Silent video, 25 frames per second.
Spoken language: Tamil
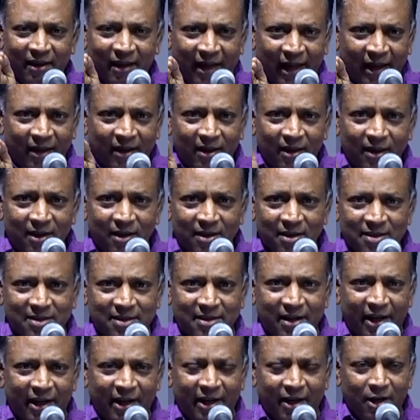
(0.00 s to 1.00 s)
எங்கெங்கே
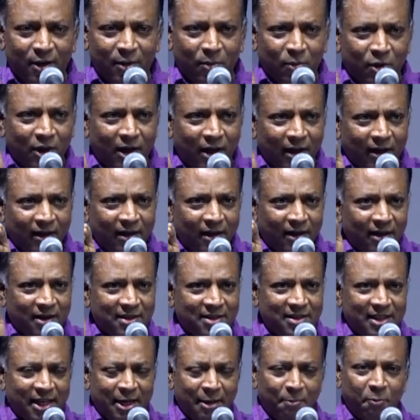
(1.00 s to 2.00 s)
சிரிக்கணுமோ அங்கங்கே
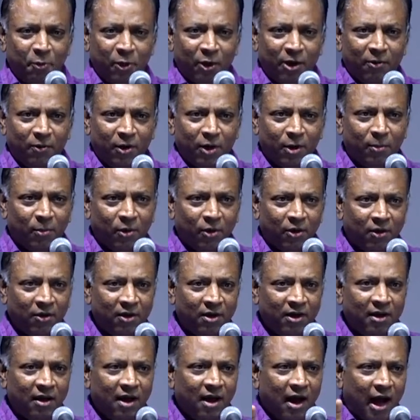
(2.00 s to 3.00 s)
சிரிப்பொலி வருமோ
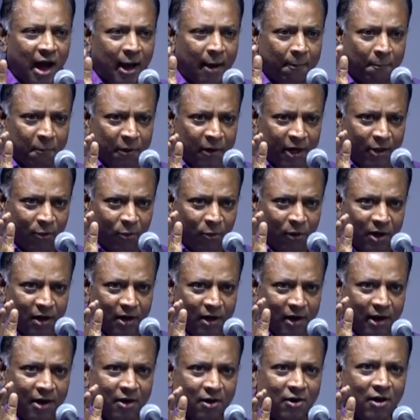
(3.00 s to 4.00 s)
அப்படி ஒரு
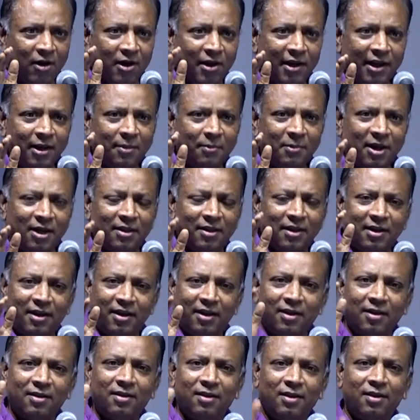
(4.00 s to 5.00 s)
ரெக்கார்டிங் மாதிரி
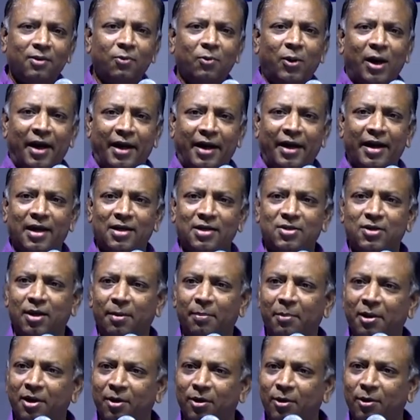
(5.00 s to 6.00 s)
இருந்தது வாரியார்
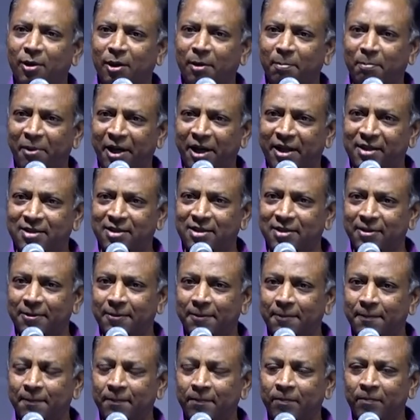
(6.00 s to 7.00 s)
சுவாமிகளோட பேச்சு
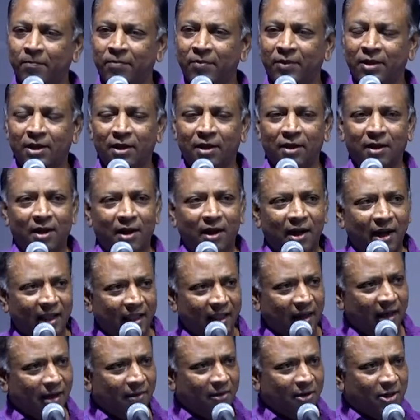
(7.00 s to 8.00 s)

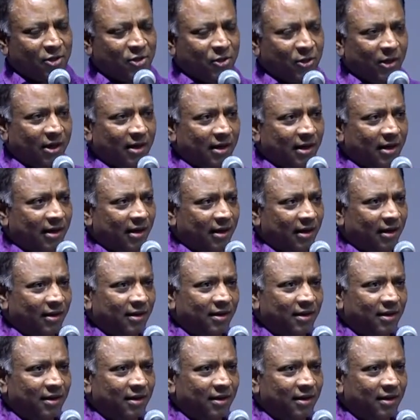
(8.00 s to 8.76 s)
அதில் அவர் சொல்கிறாரு